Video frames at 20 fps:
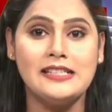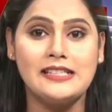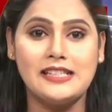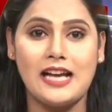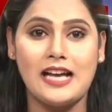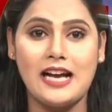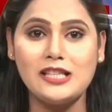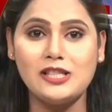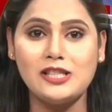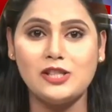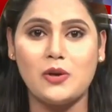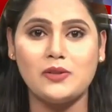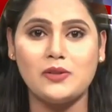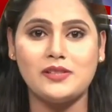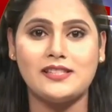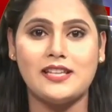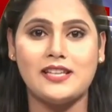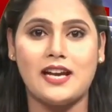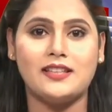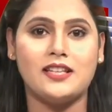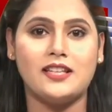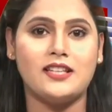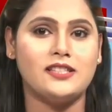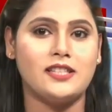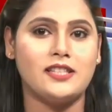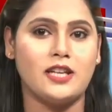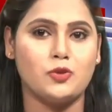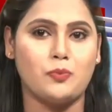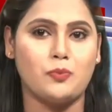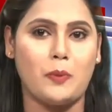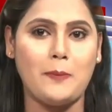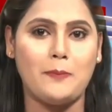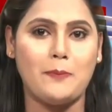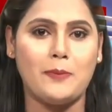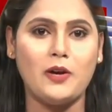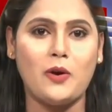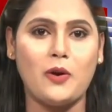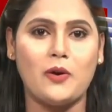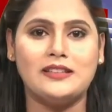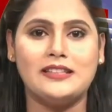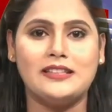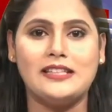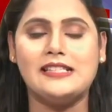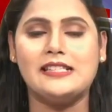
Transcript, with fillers: 700 से ज्यादा रिसर्च पेपर और